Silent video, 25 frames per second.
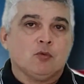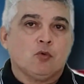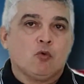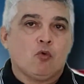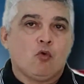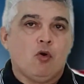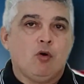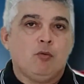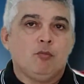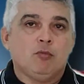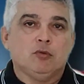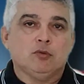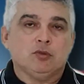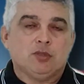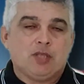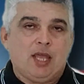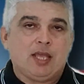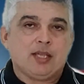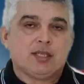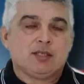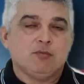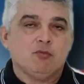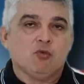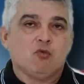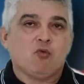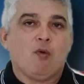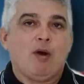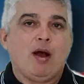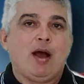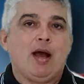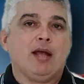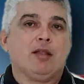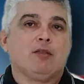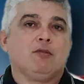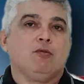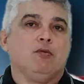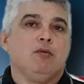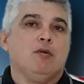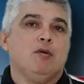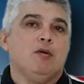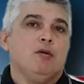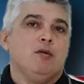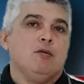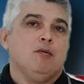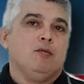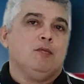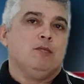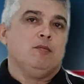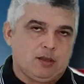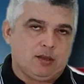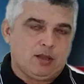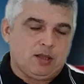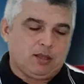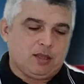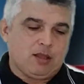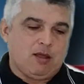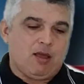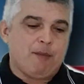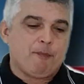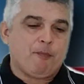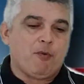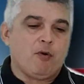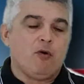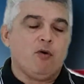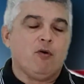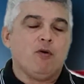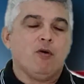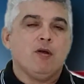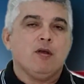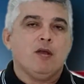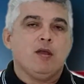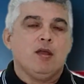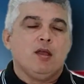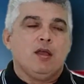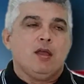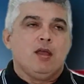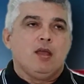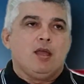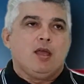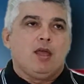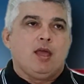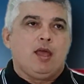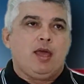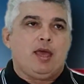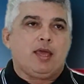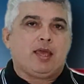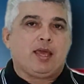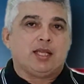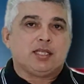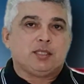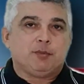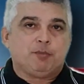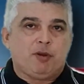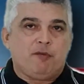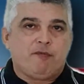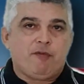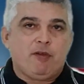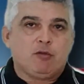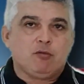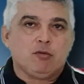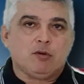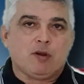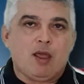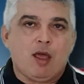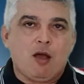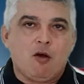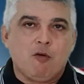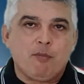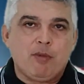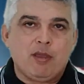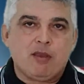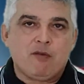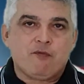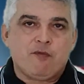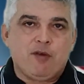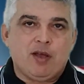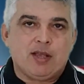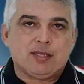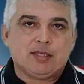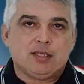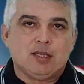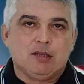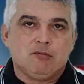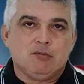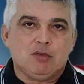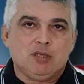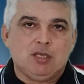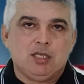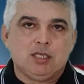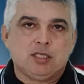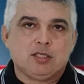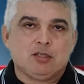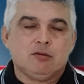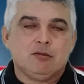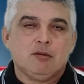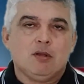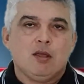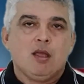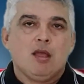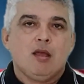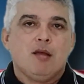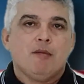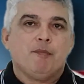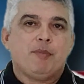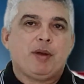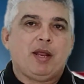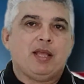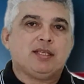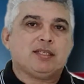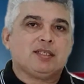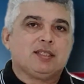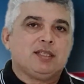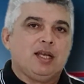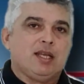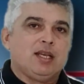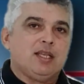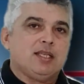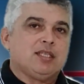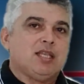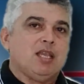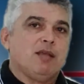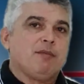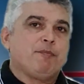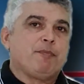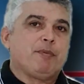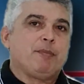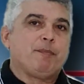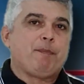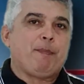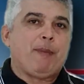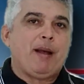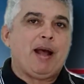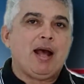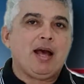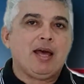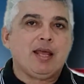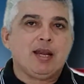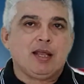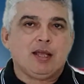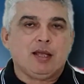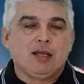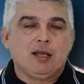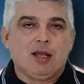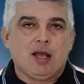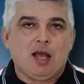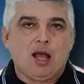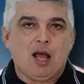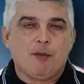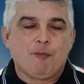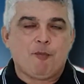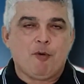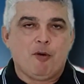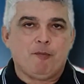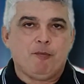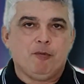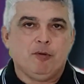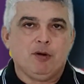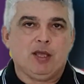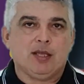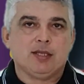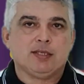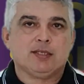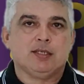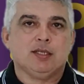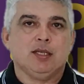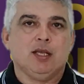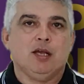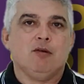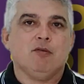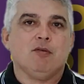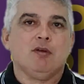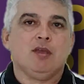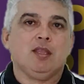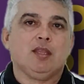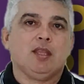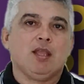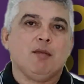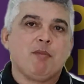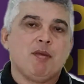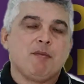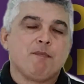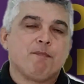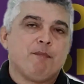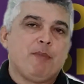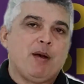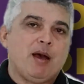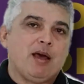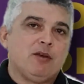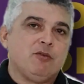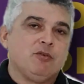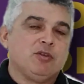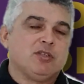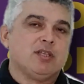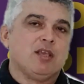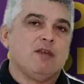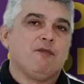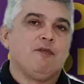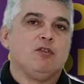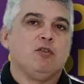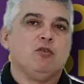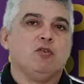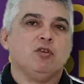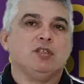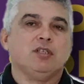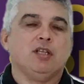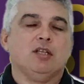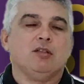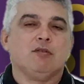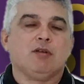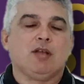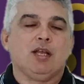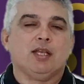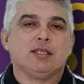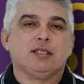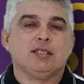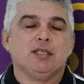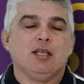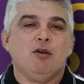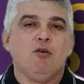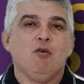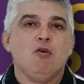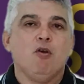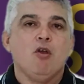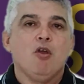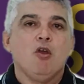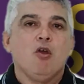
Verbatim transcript: como o 14 quarto. Então é bom é, que as prefeituras realmente façam isso para esclarecer para a população e também para os servidores da educação